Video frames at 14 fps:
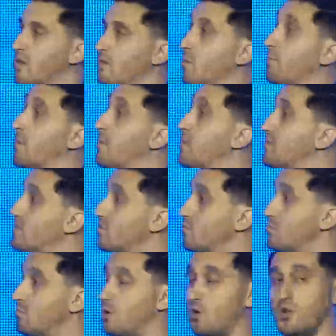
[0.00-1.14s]
on-premise en
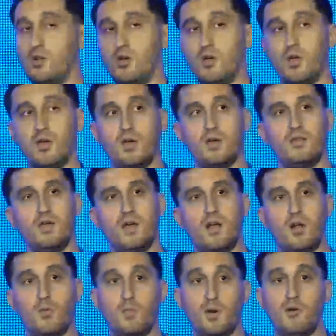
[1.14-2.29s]
un modelo de,
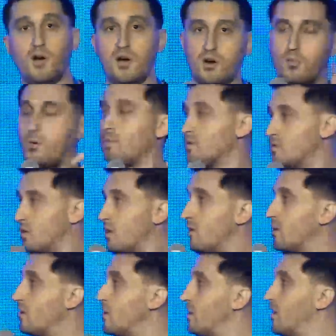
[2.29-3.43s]
cloud privada, como
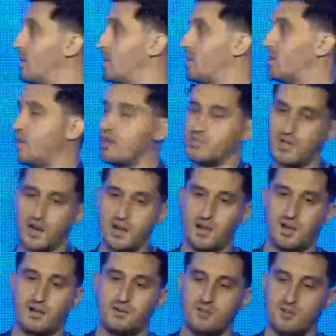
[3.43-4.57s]
mencionaban en, la,
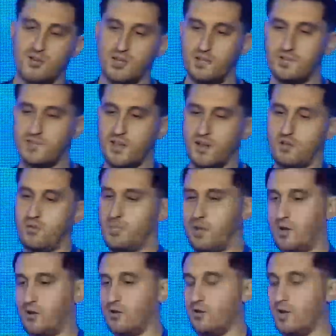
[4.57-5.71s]
charla inicial, ¿no?
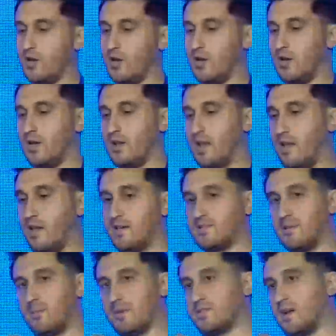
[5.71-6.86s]
Pero la idea es
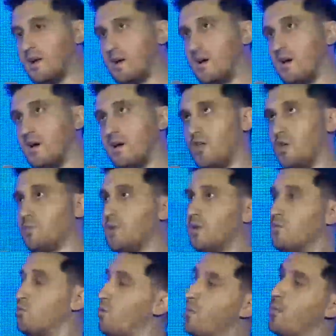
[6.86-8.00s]
empezar a adoptar
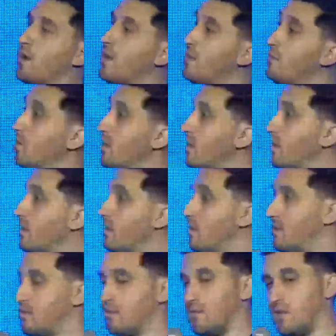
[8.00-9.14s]
un nuevo paradigma de,
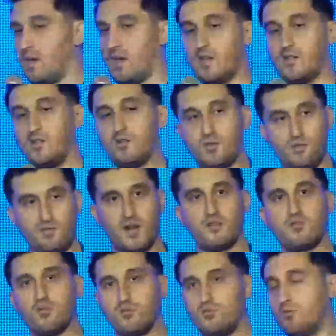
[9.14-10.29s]
gestión de
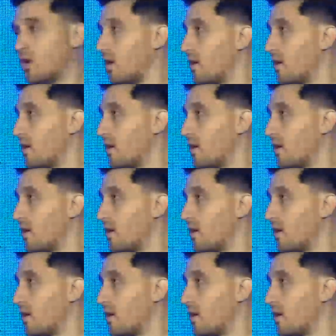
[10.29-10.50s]
infraestructura,